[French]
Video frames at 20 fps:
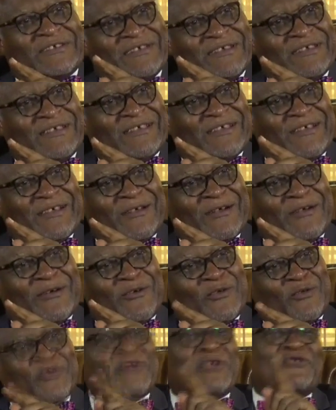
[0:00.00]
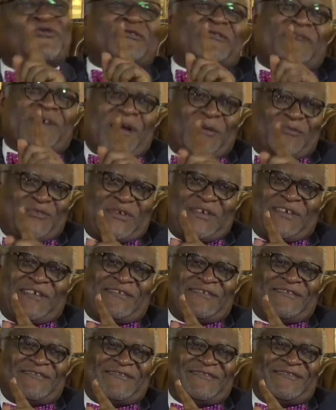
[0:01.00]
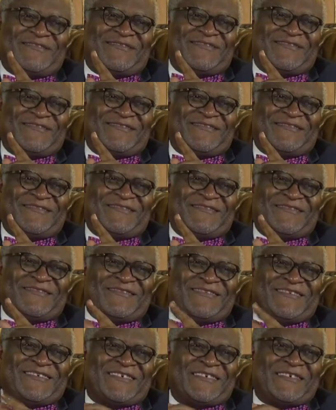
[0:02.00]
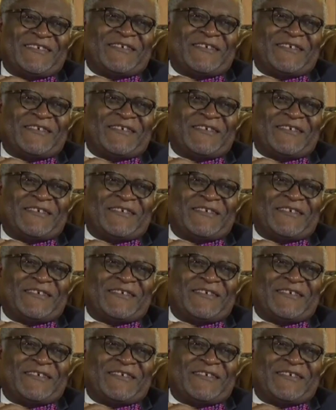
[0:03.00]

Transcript: qui, ou bien tu vas à pied. Et vous, ça vous